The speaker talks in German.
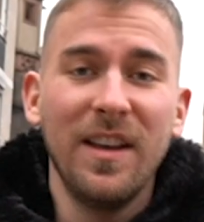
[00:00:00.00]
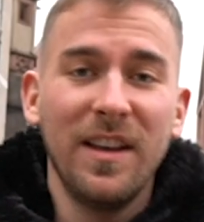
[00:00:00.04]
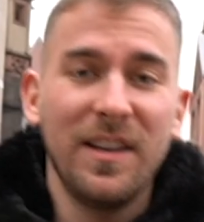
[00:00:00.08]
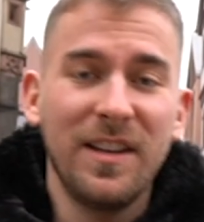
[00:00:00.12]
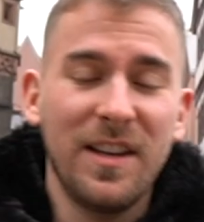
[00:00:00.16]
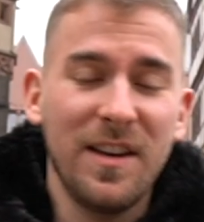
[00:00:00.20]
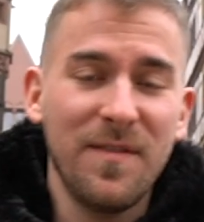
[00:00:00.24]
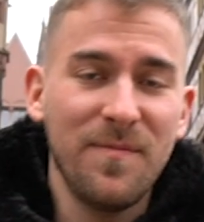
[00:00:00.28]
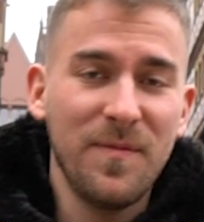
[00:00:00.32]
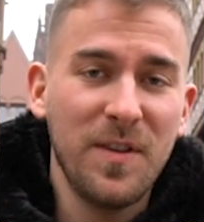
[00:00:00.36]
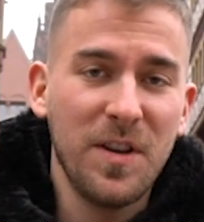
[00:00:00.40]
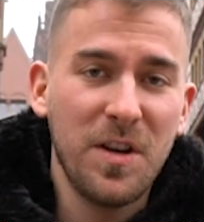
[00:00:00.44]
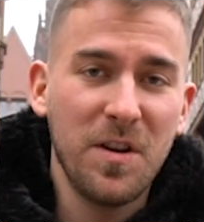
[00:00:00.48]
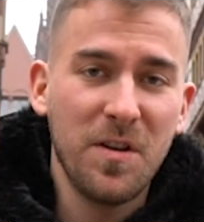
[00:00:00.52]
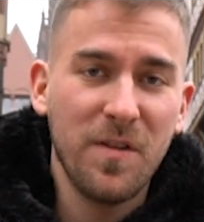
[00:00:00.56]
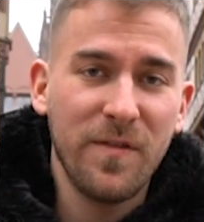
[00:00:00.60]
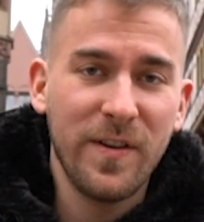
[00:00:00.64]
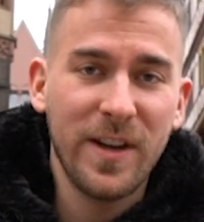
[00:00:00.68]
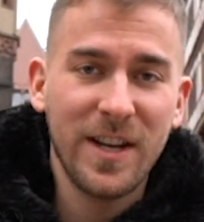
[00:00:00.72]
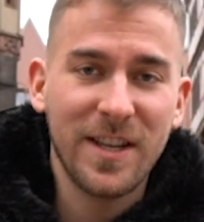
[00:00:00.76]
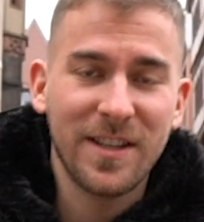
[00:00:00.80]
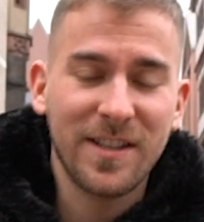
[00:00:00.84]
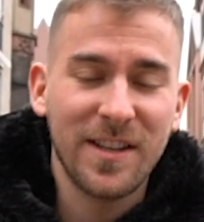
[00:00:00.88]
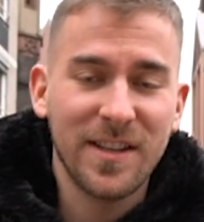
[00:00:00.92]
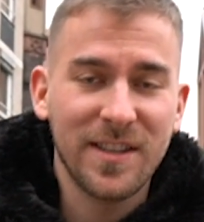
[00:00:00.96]
In dem Video
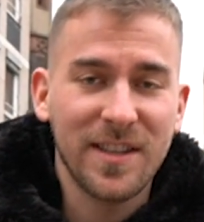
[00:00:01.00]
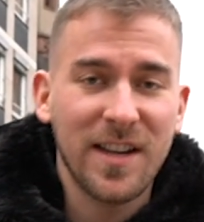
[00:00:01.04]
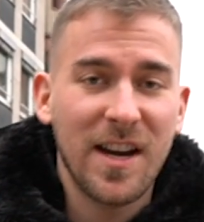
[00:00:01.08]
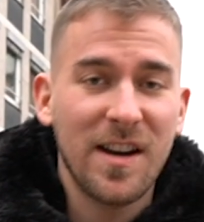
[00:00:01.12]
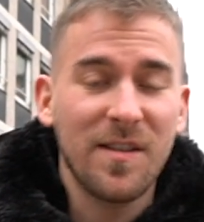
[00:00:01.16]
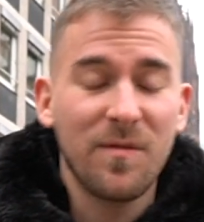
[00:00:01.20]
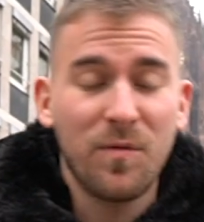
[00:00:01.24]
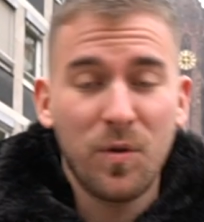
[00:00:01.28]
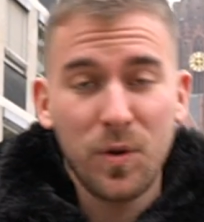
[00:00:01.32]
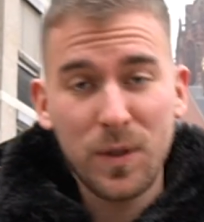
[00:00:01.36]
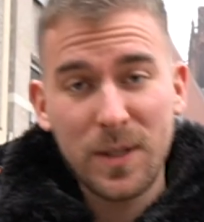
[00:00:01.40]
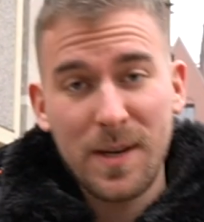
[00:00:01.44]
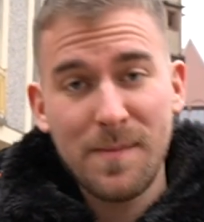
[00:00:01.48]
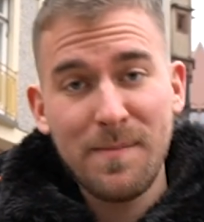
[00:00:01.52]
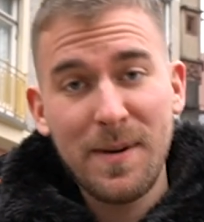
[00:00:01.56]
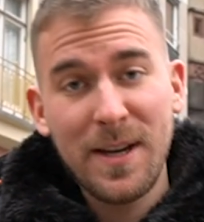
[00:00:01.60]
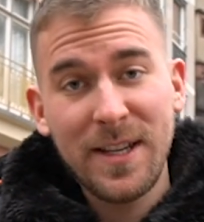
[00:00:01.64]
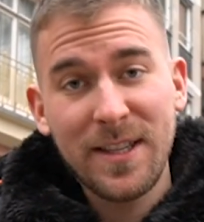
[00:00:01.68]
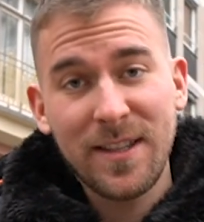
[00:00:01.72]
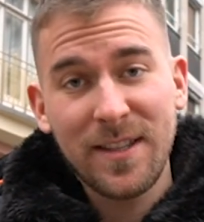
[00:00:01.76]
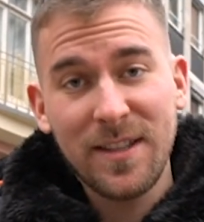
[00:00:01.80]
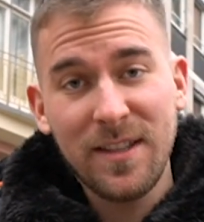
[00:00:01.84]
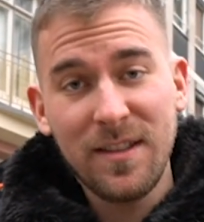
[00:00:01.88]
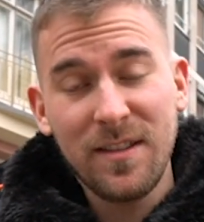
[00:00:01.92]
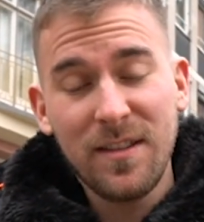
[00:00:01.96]
werde ich dir sagen, wo es am
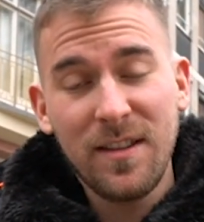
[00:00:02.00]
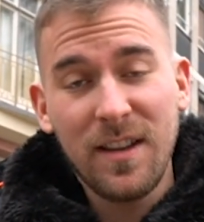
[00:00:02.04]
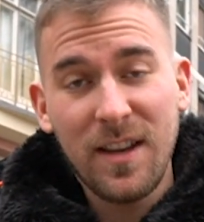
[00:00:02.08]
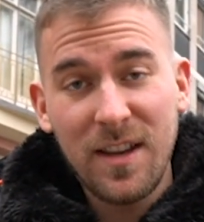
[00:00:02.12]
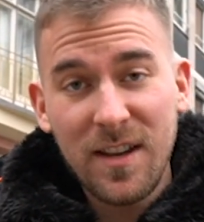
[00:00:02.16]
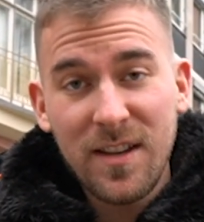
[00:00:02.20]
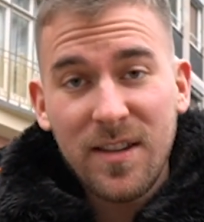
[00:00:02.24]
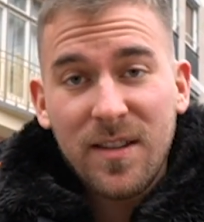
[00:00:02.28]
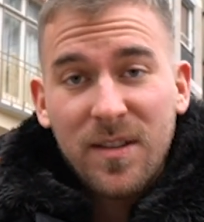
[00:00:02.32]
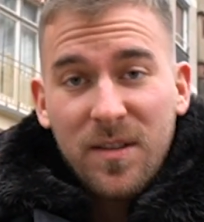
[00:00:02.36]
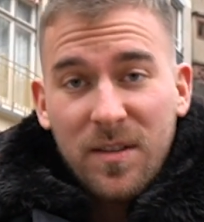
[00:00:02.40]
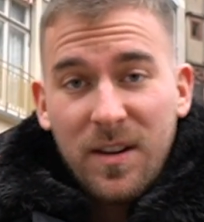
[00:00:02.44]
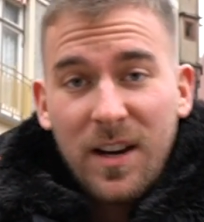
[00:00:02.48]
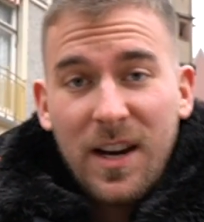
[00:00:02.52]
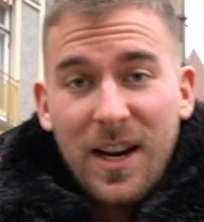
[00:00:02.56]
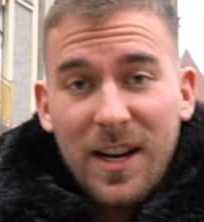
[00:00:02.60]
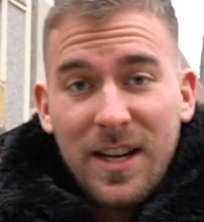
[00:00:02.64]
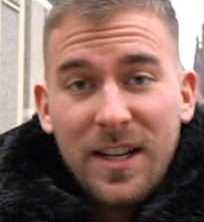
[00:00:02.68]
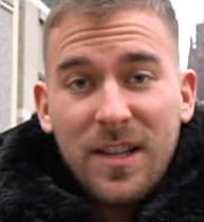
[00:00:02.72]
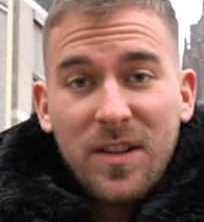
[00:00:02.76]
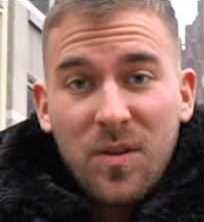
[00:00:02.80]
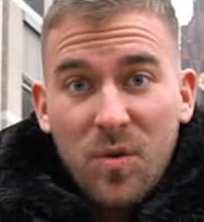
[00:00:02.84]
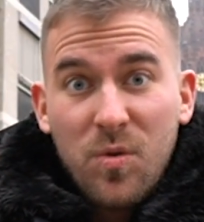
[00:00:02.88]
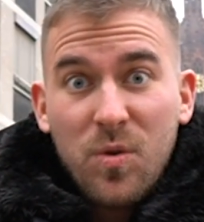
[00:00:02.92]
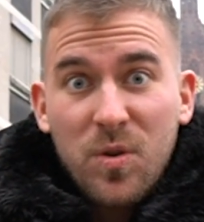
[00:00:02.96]
besten ist und da
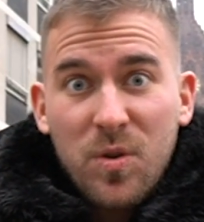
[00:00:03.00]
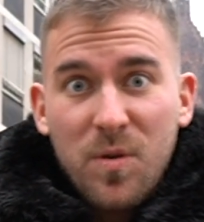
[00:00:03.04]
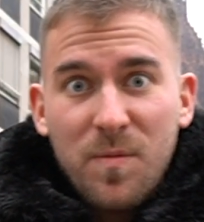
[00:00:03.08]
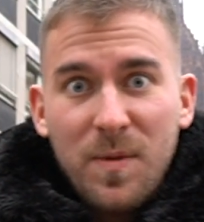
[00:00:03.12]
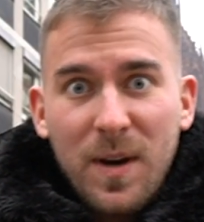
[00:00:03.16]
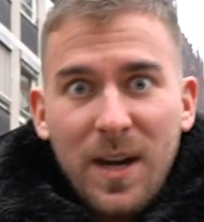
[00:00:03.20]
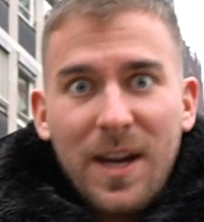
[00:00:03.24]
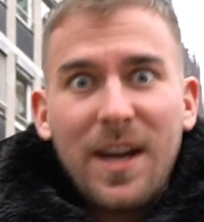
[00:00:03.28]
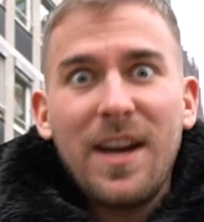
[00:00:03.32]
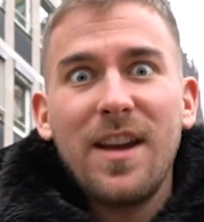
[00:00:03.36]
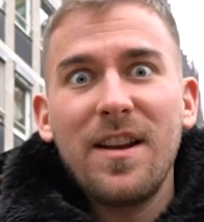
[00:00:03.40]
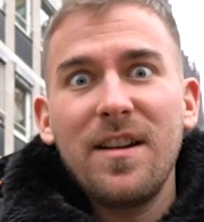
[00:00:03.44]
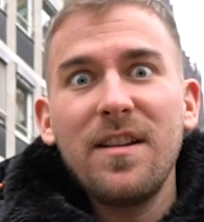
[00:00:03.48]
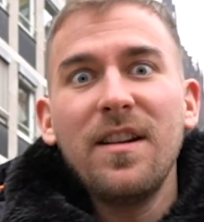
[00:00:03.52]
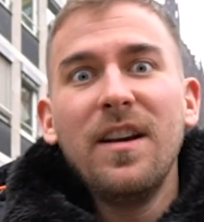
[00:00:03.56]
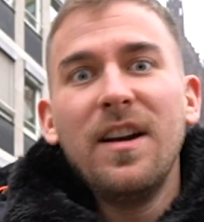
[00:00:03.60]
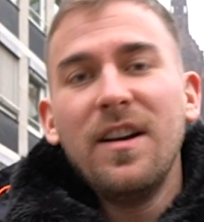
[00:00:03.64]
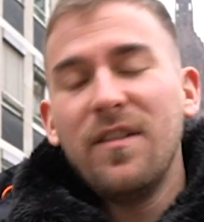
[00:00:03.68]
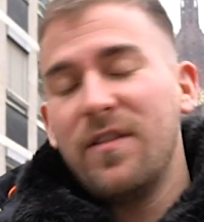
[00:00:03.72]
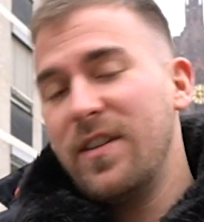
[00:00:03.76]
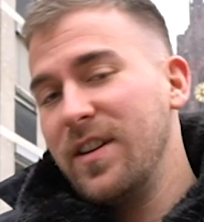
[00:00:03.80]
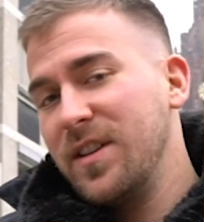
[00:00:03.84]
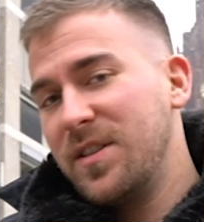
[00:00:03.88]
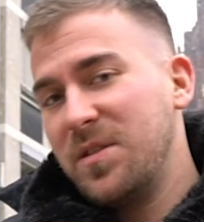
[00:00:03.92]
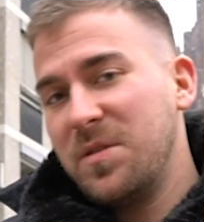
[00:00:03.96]
kann ich gut drüber reden,
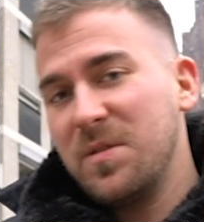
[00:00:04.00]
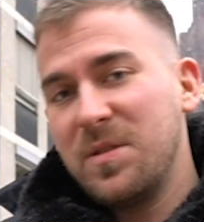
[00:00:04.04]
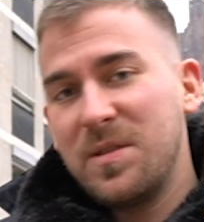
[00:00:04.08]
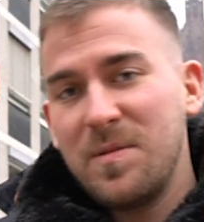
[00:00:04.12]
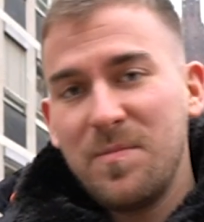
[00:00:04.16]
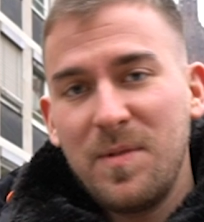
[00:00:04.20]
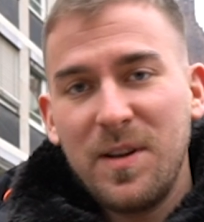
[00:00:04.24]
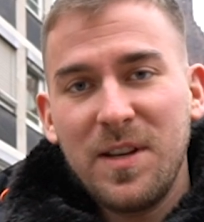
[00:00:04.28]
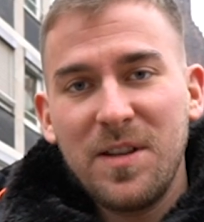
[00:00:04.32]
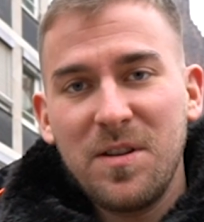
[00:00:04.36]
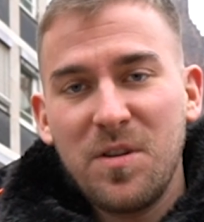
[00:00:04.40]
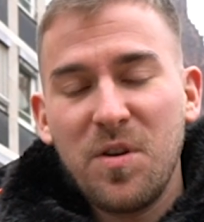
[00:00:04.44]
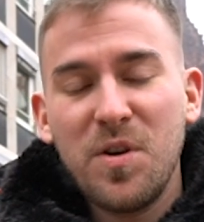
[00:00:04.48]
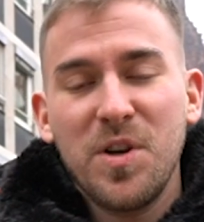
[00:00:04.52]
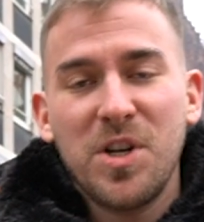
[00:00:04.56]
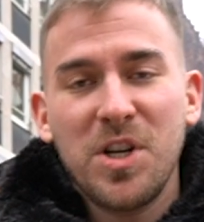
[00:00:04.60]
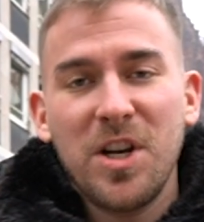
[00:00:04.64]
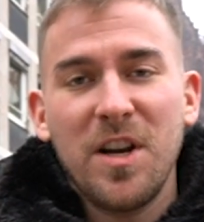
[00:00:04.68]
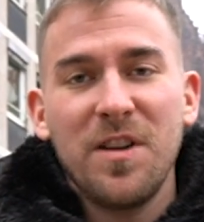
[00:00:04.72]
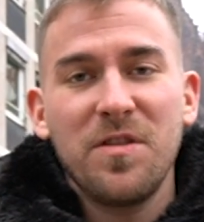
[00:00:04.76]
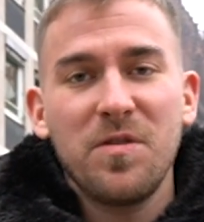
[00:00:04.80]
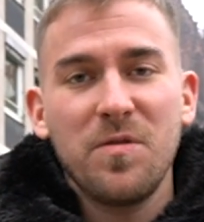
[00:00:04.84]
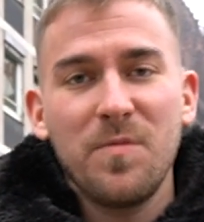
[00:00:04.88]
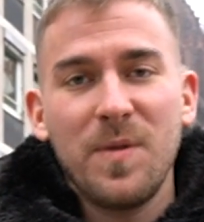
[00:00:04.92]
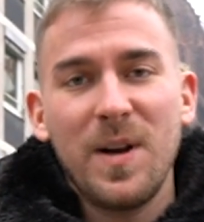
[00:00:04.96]
weil ich so ziemlich in
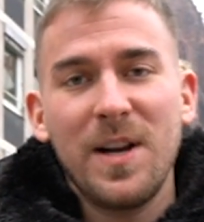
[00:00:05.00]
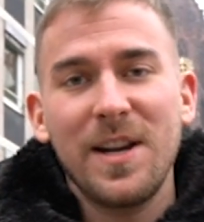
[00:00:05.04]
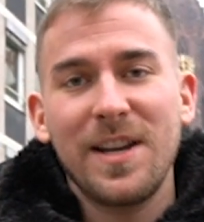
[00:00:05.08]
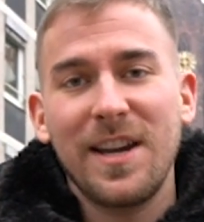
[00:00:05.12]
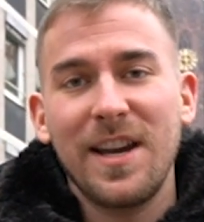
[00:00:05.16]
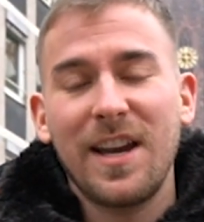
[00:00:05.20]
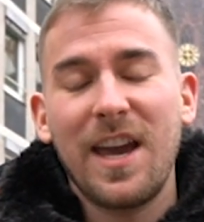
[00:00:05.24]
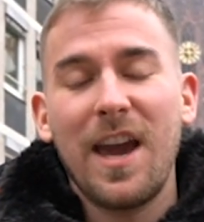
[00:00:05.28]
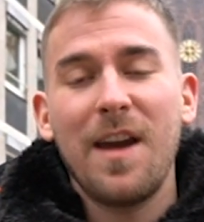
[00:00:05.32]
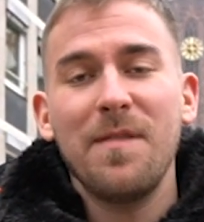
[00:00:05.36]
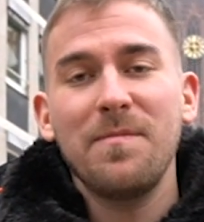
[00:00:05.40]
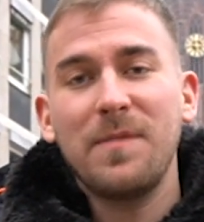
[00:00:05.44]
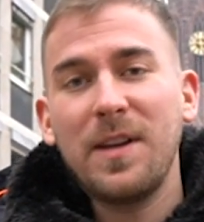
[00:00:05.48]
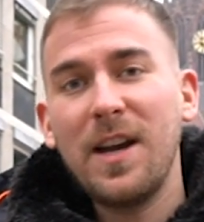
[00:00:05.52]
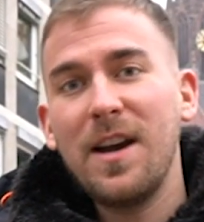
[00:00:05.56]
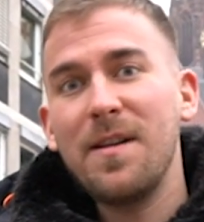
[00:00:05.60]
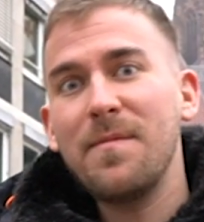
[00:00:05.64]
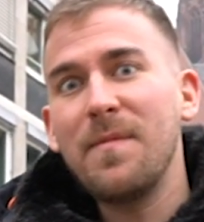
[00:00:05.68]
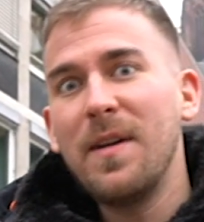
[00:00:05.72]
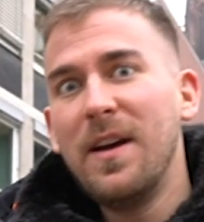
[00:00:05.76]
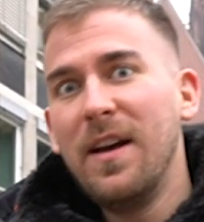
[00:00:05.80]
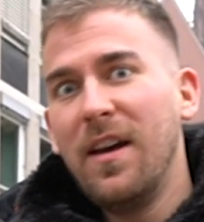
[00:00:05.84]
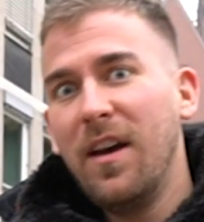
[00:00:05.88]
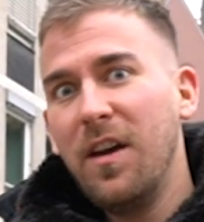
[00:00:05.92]
Deutschland überall gegamed habe.